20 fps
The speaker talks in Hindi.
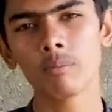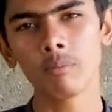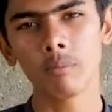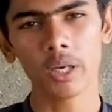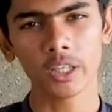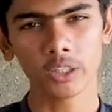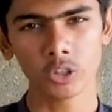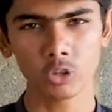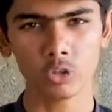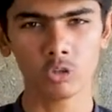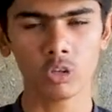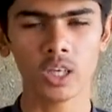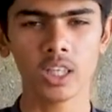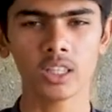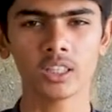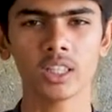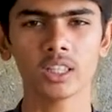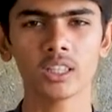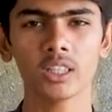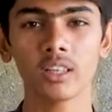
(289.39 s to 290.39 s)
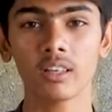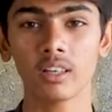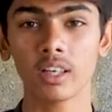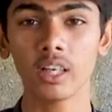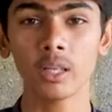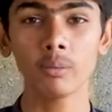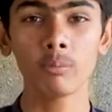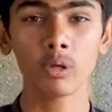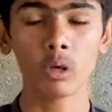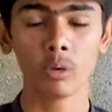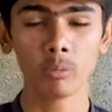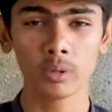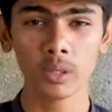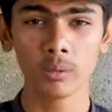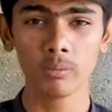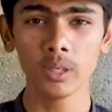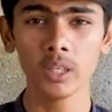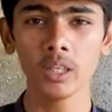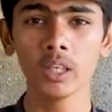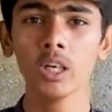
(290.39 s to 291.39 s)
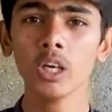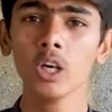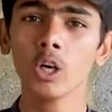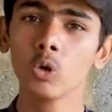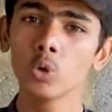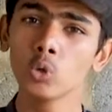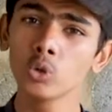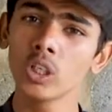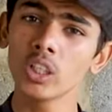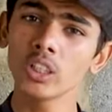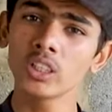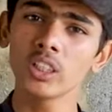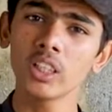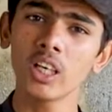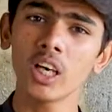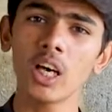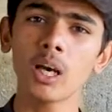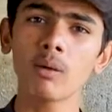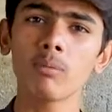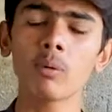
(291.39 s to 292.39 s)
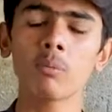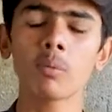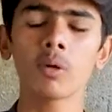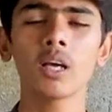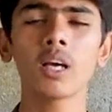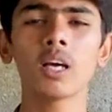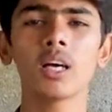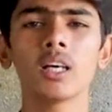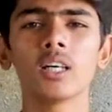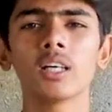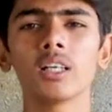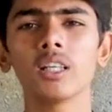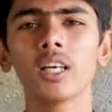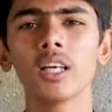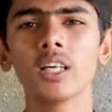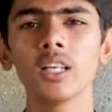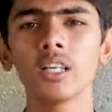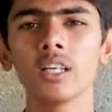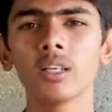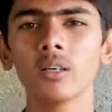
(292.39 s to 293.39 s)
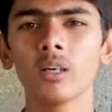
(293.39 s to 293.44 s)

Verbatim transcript: मर्ज करवाना चाहते हैं रेडी प्रॉपर्टी में उधर से आप अपना यानी